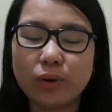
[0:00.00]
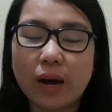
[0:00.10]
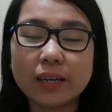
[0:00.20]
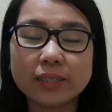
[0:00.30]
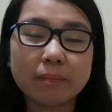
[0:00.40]

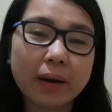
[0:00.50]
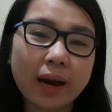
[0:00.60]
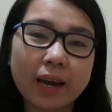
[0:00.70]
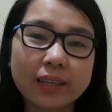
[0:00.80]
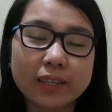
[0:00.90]
ang
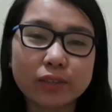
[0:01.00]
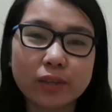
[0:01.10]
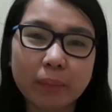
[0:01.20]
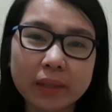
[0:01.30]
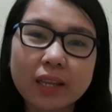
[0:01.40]
kasabahay dito
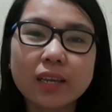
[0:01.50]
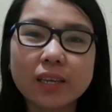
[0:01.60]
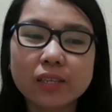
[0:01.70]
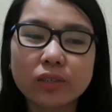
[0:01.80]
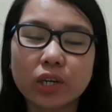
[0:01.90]
sa Middle
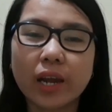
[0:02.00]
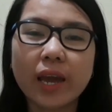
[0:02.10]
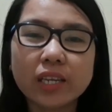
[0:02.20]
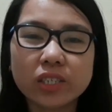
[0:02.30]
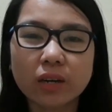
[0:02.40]
East or
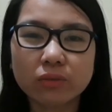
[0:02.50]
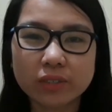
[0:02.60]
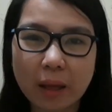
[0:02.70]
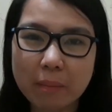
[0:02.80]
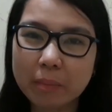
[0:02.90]
Asia, kung
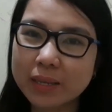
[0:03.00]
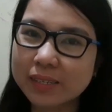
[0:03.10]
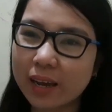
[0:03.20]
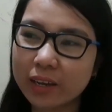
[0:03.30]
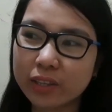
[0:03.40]
saan man
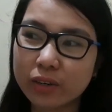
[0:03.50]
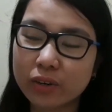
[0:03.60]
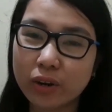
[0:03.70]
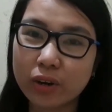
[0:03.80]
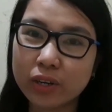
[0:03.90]
bansa kayo
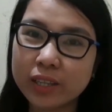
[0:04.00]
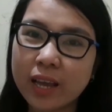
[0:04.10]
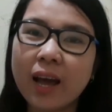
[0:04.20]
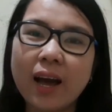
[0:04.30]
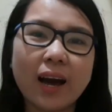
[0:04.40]
naroon,
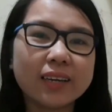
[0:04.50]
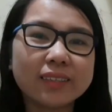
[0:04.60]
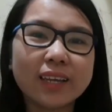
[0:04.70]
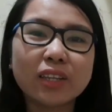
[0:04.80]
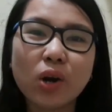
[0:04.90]
ang
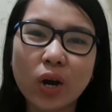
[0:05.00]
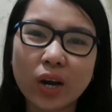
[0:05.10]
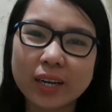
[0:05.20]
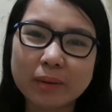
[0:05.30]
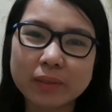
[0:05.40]
tanong,
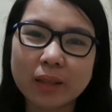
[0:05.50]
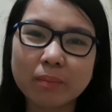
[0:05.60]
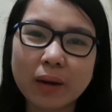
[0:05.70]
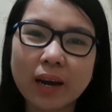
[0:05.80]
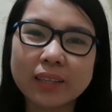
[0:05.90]
karapatan
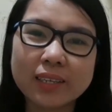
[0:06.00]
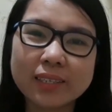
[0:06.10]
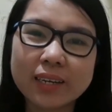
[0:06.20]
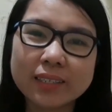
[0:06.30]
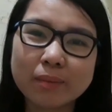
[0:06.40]
ba ng
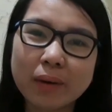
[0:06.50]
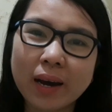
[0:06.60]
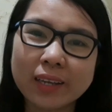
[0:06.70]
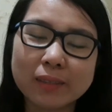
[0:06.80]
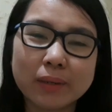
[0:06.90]
isang
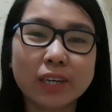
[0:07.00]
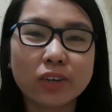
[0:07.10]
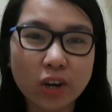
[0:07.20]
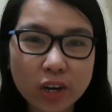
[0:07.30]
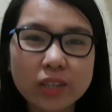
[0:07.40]
kasabahay na
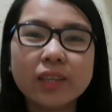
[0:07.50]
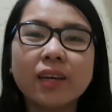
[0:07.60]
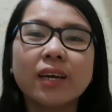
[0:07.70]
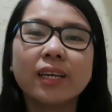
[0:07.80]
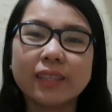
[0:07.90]
magkaroon
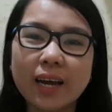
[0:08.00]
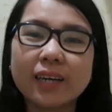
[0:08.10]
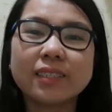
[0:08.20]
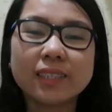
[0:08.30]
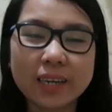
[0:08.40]
ng
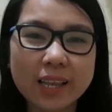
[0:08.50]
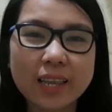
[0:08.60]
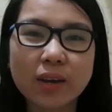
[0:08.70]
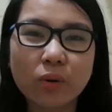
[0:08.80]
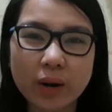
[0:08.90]

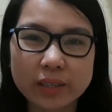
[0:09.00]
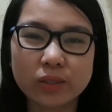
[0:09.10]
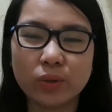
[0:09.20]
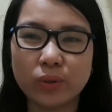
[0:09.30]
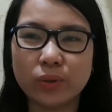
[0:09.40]
sariling
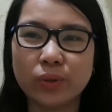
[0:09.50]
kwarto?